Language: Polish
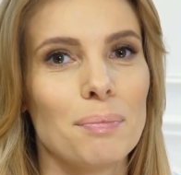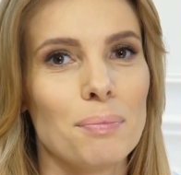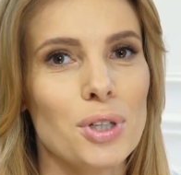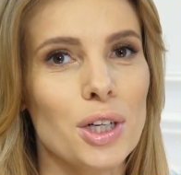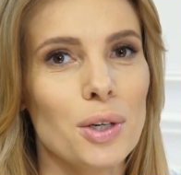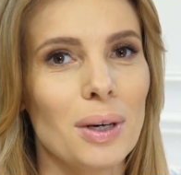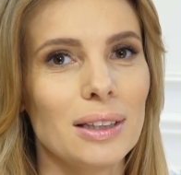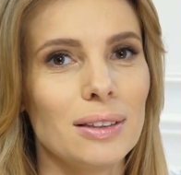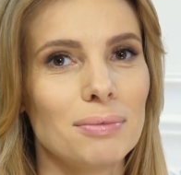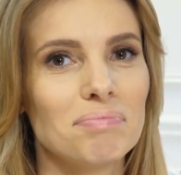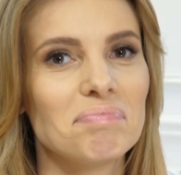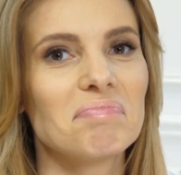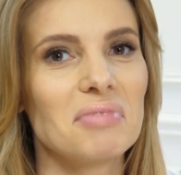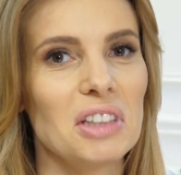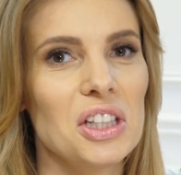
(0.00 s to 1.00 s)
Przykład
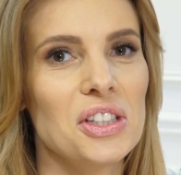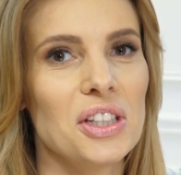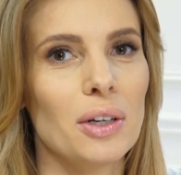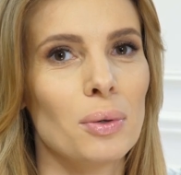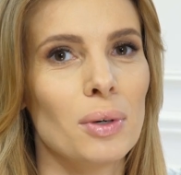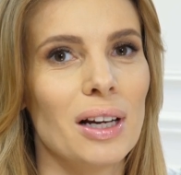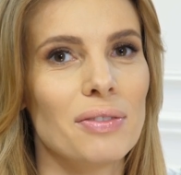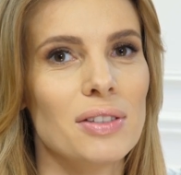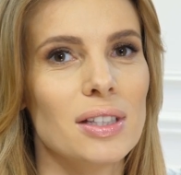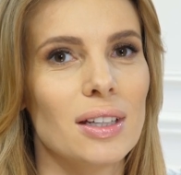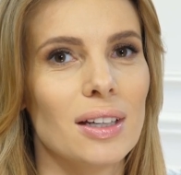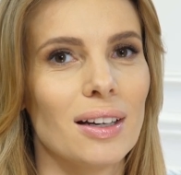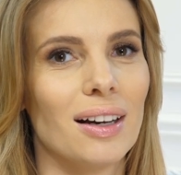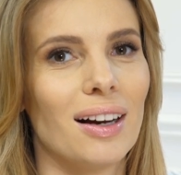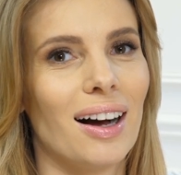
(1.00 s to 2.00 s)
iście
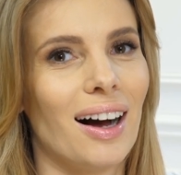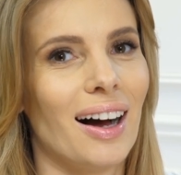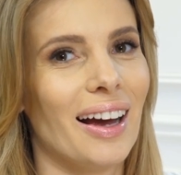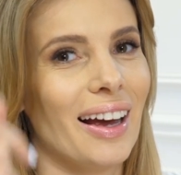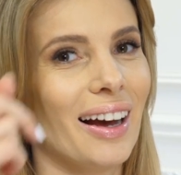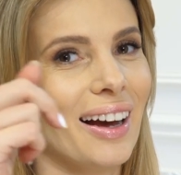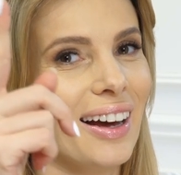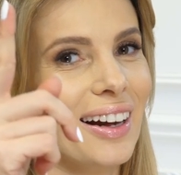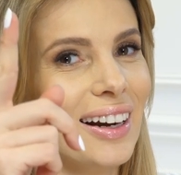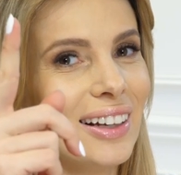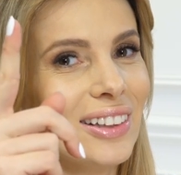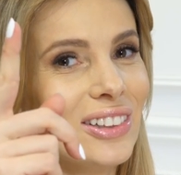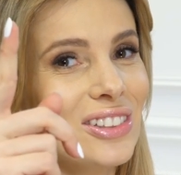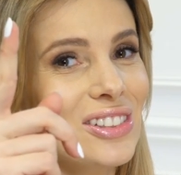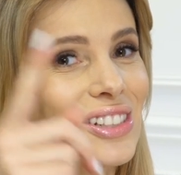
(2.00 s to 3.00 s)
królewski. A jaka
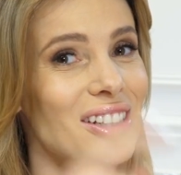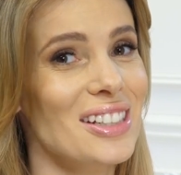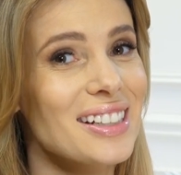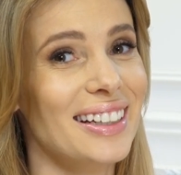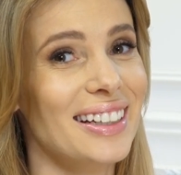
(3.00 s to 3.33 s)
radość!